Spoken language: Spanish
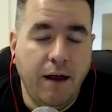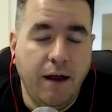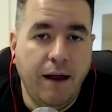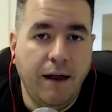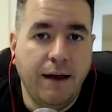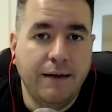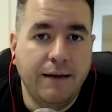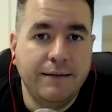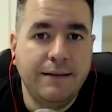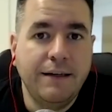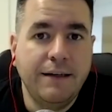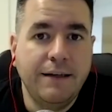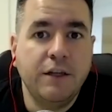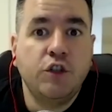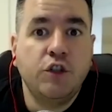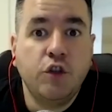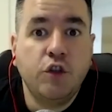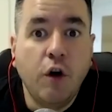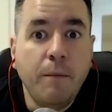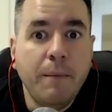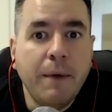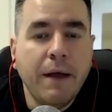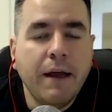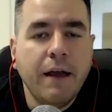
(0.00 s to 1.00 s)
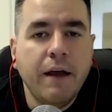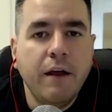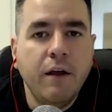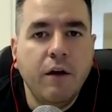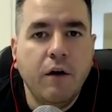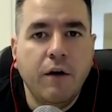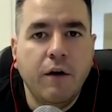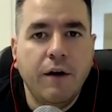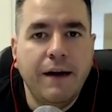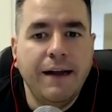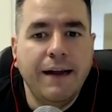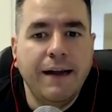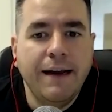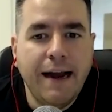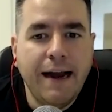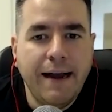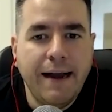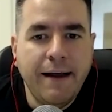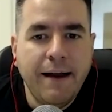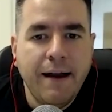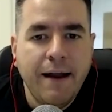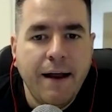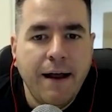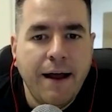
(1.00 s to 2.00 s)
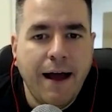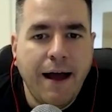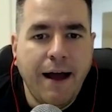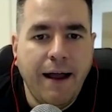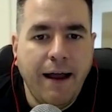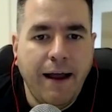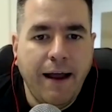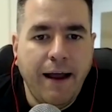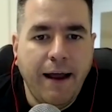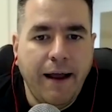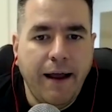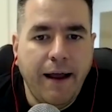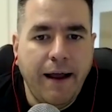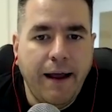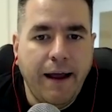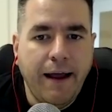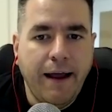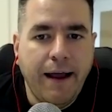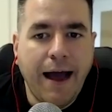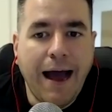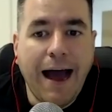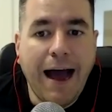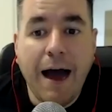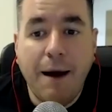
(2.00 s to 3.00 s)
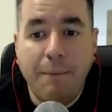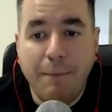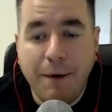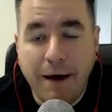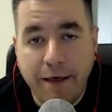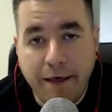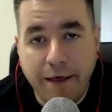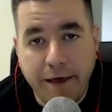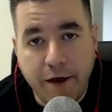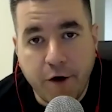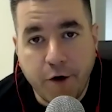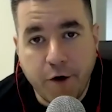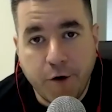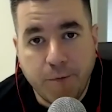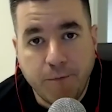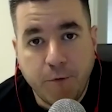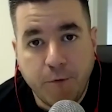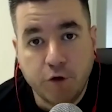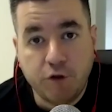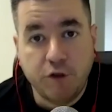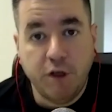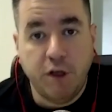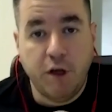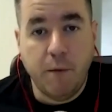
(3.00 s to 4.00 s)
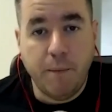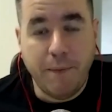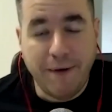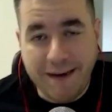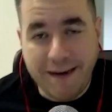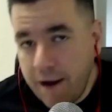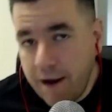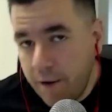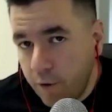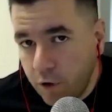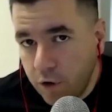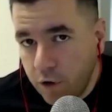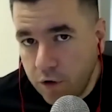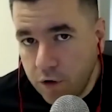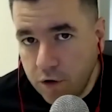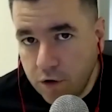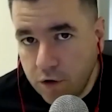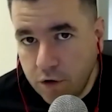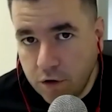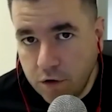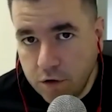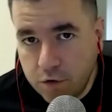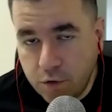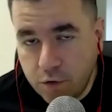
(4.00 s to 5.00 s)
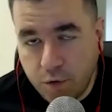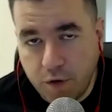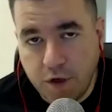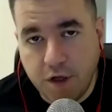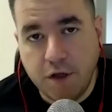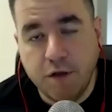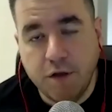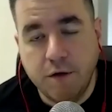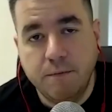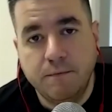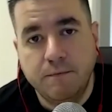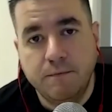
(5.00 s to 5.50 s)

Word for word: así que yo me quedo con el gran Amadeo. No sé qué opinás vos, Turquito.